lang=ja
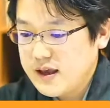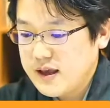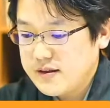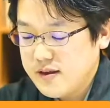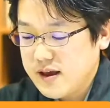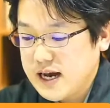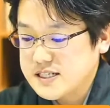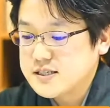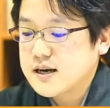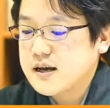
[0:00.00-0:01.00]
えー、全
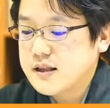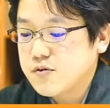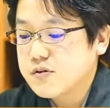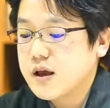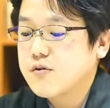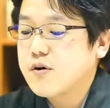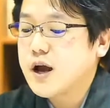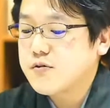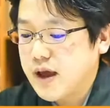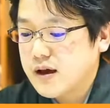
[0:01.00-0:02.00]
8回で
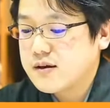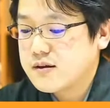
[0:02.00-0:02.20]
5500円。